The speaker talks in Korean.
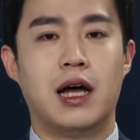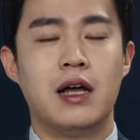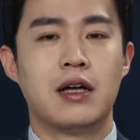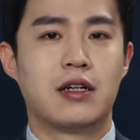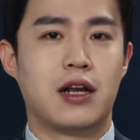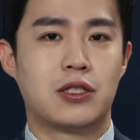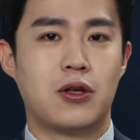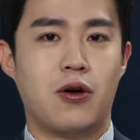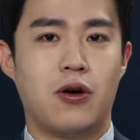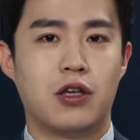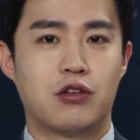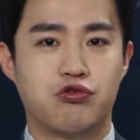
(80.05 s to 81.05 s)

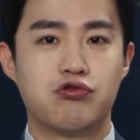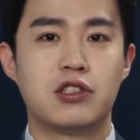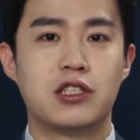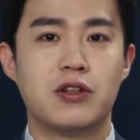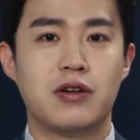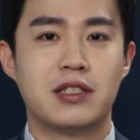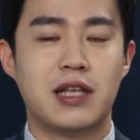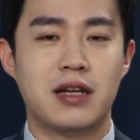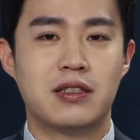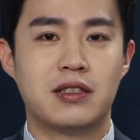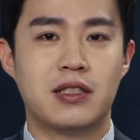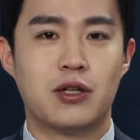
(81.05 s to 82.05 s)
그래서 이 국지적인
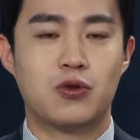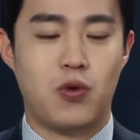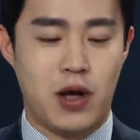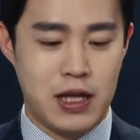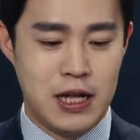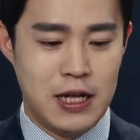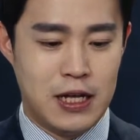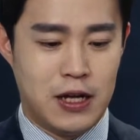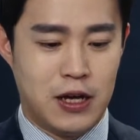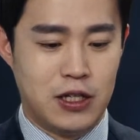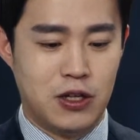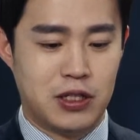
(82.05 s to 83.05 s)
상승세 또한 어,
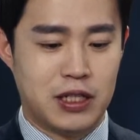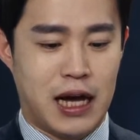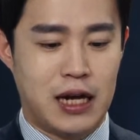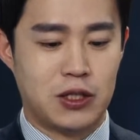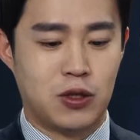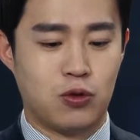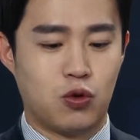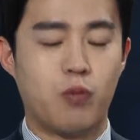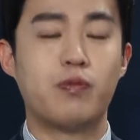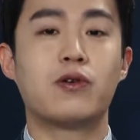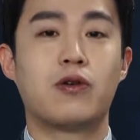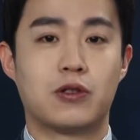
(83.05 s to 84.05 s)
이어질 가능성은
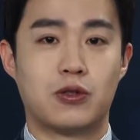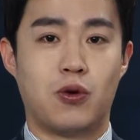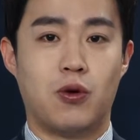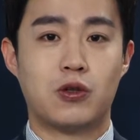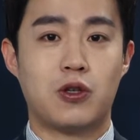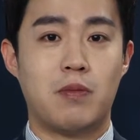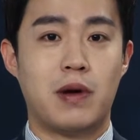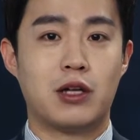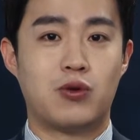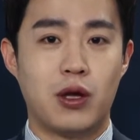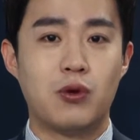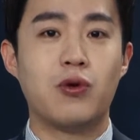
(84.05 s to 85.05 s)
높을 것으로 전망이
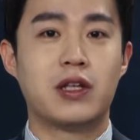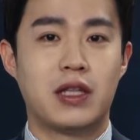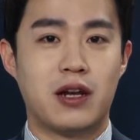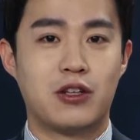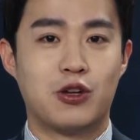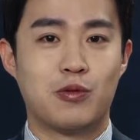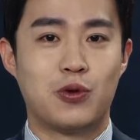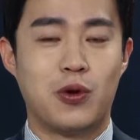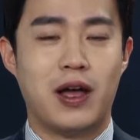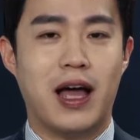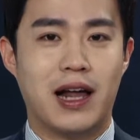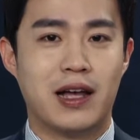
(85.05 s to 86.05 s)
되고 있다는 점도
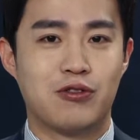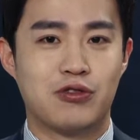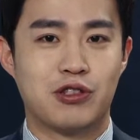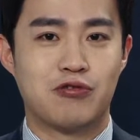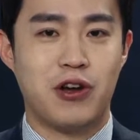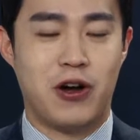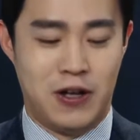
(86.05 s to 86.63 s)
알아두시고요.